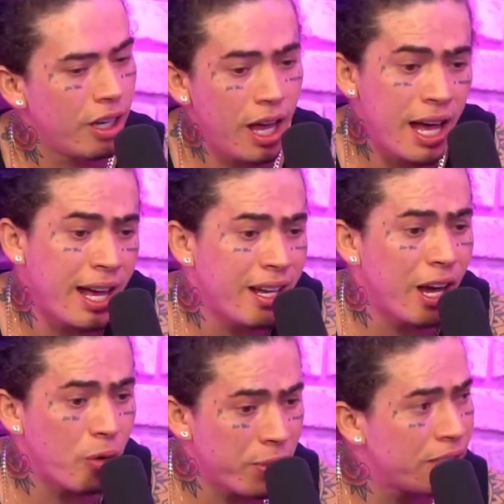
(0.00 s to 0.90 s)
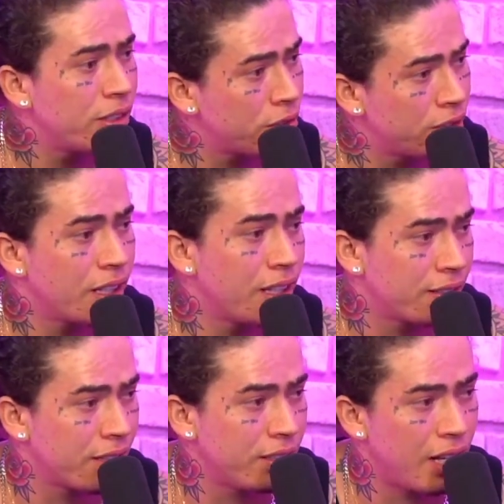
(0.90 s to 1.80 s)
É realmente se eu sinto a
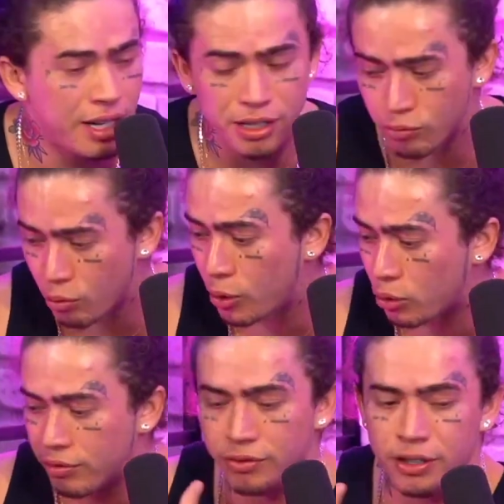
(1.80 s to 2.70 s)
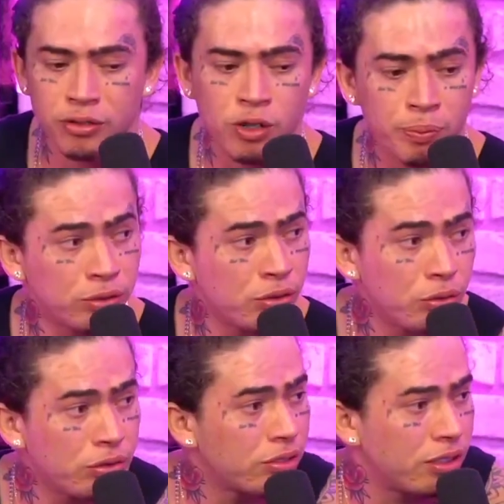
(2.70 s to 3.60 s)
necessidade. Como eu estou vivendo com uma pessoa, eu
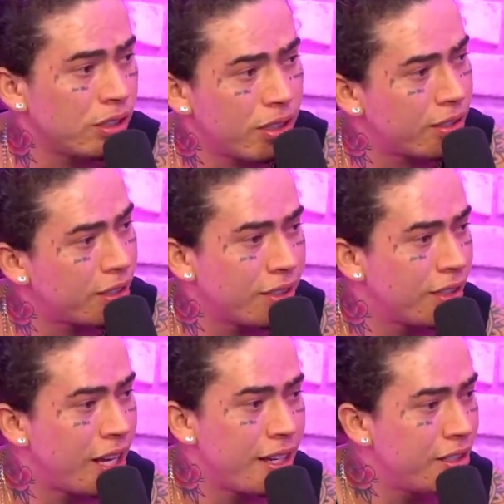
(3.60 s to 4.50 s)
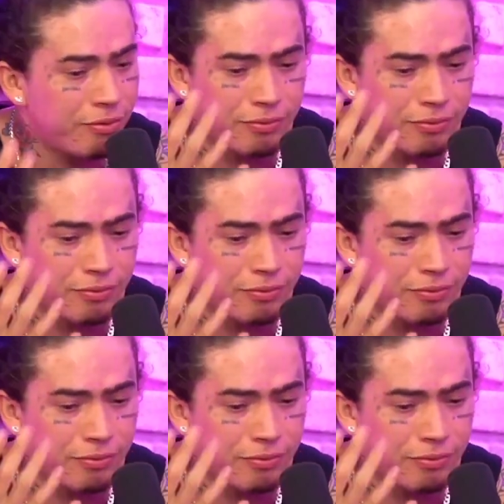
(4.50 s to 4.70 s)
não sinto a necessidade de